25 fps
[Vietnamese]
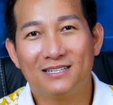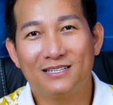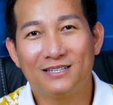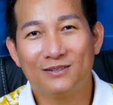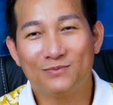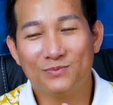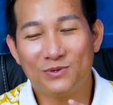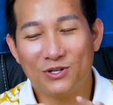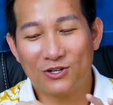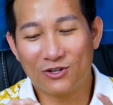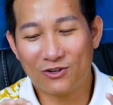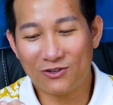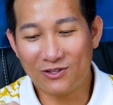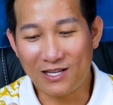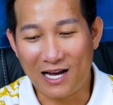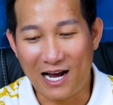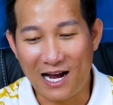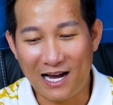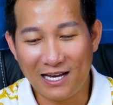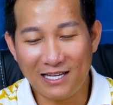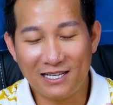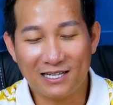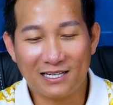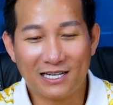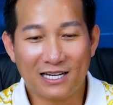chúng tôi có
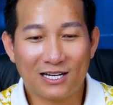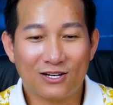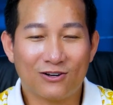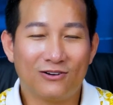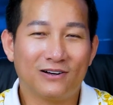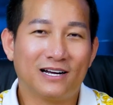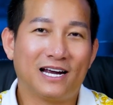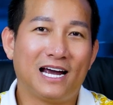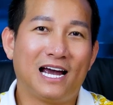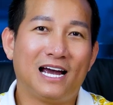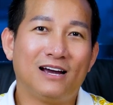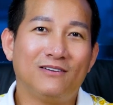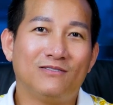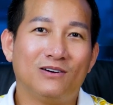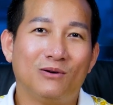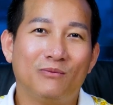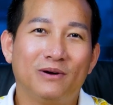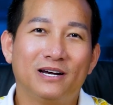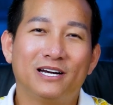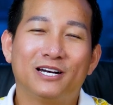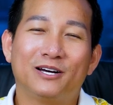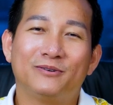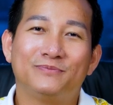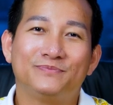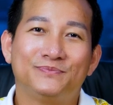thả những cái con cá vào
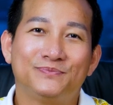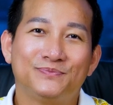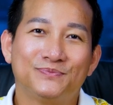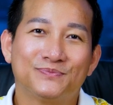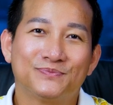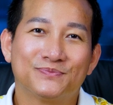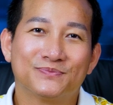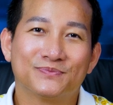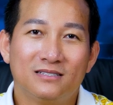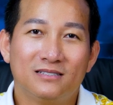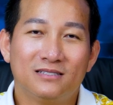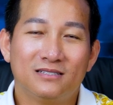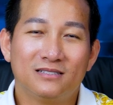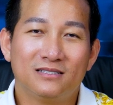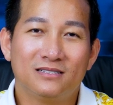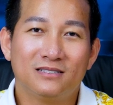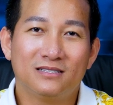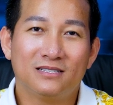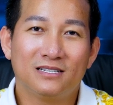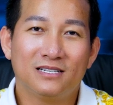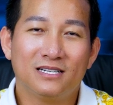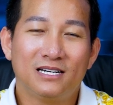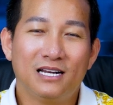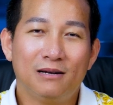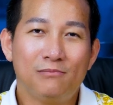bên trong
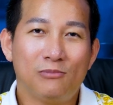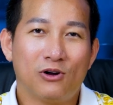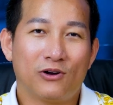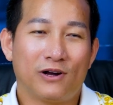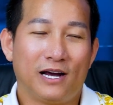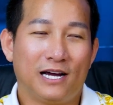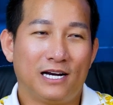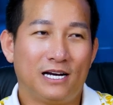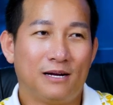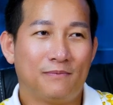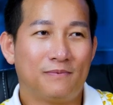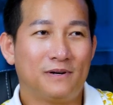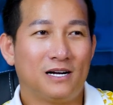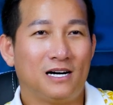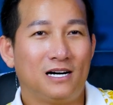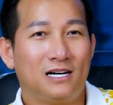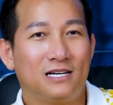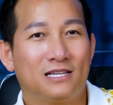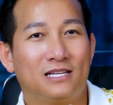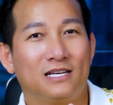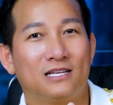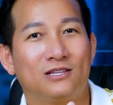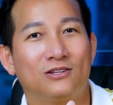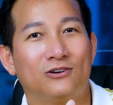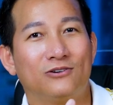thì đến một ngày đẹp
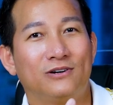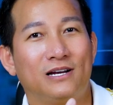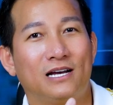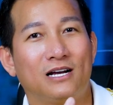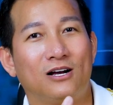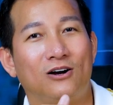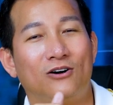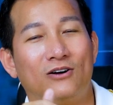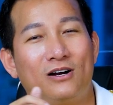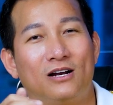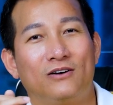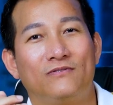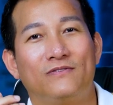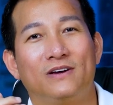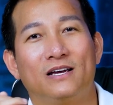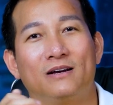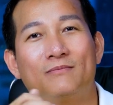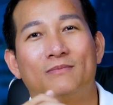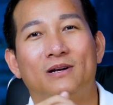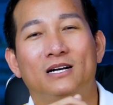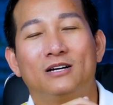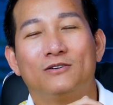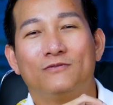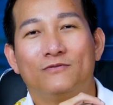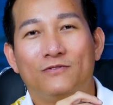trời thì tôi đang ngồi làm việc
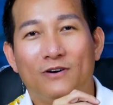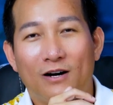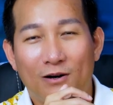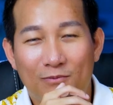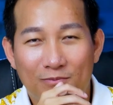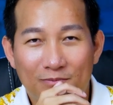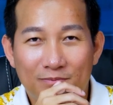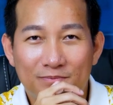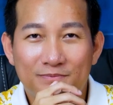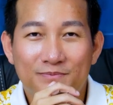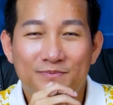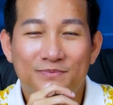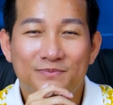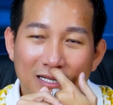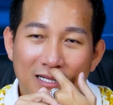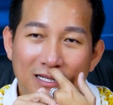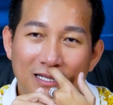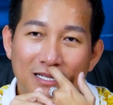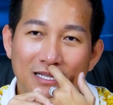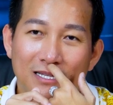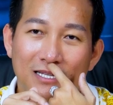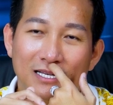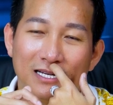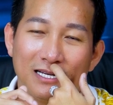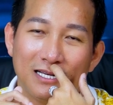bên trong phòng
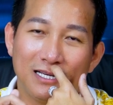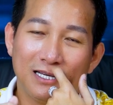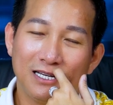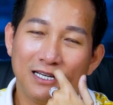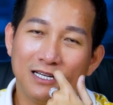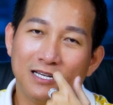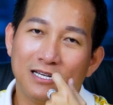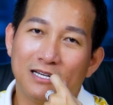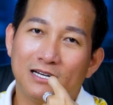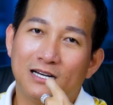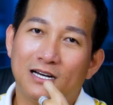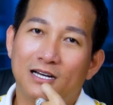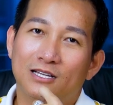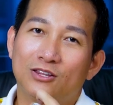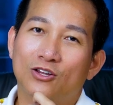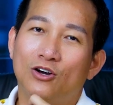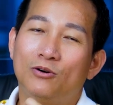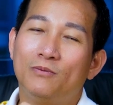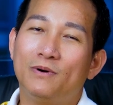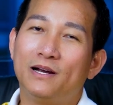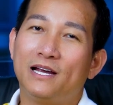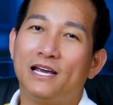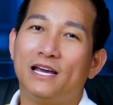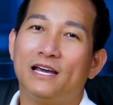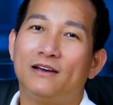thì à, tôi
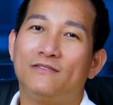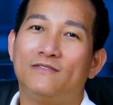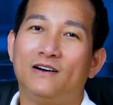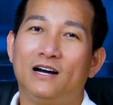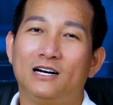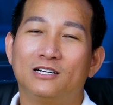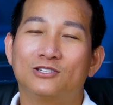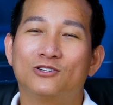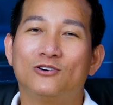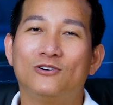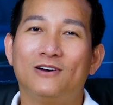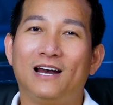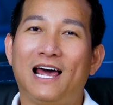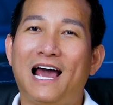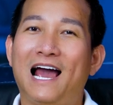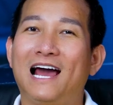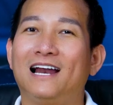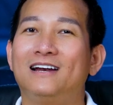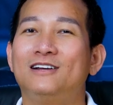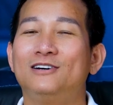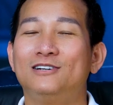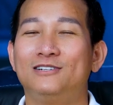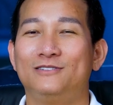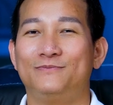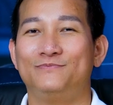mới nghe vợ tôi la
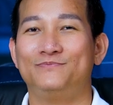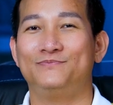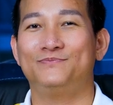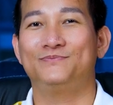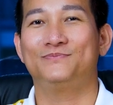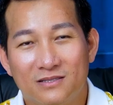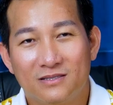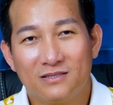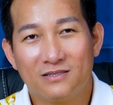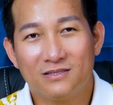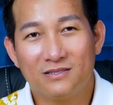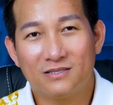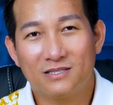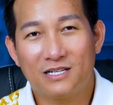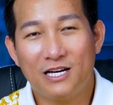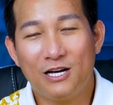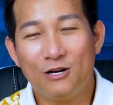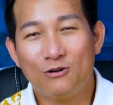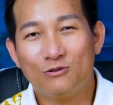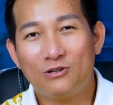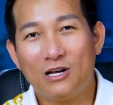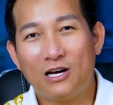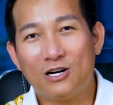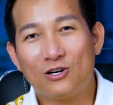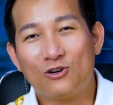lên
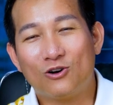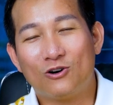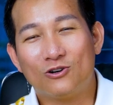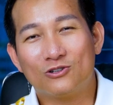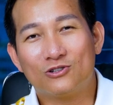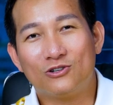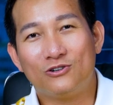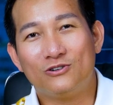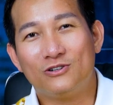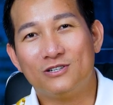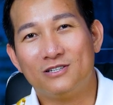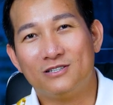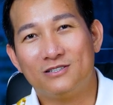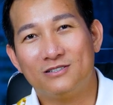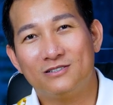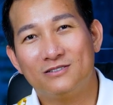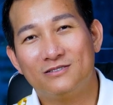kêu tên con tôi